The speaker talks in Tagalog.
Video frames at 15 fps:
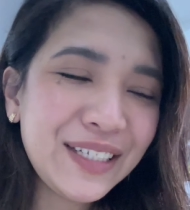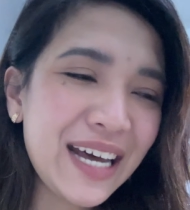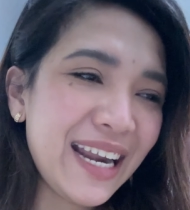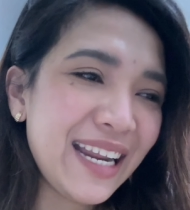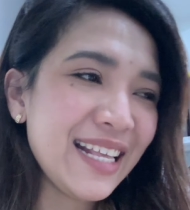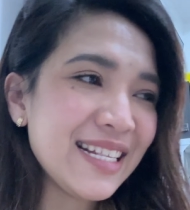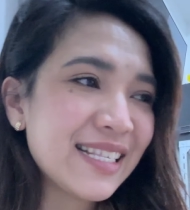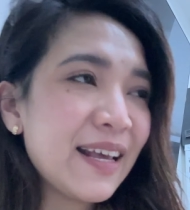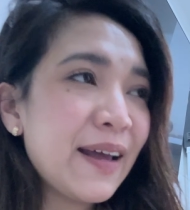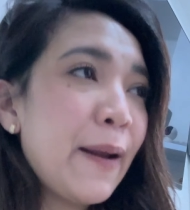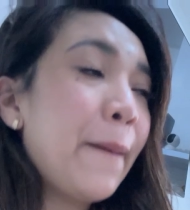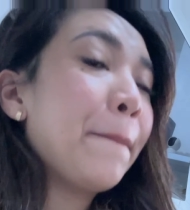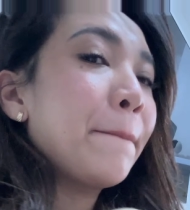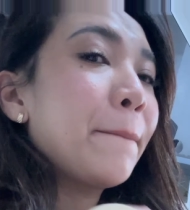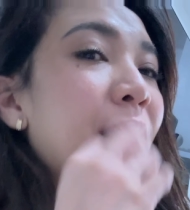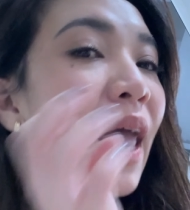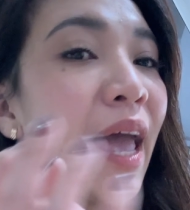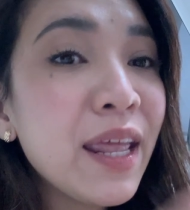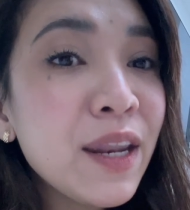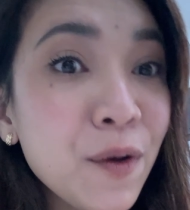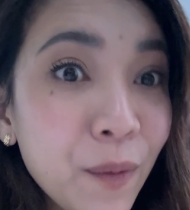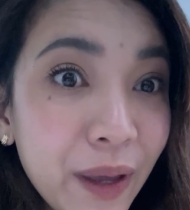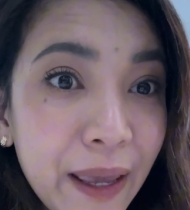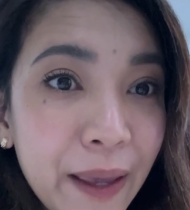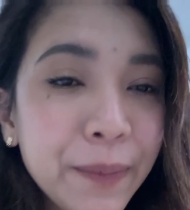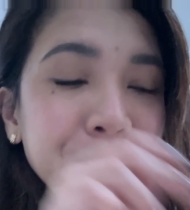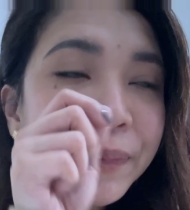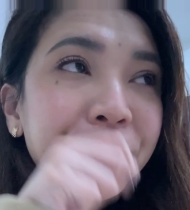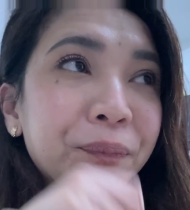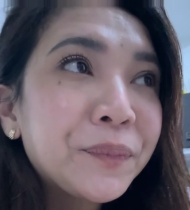Charis. Anyway,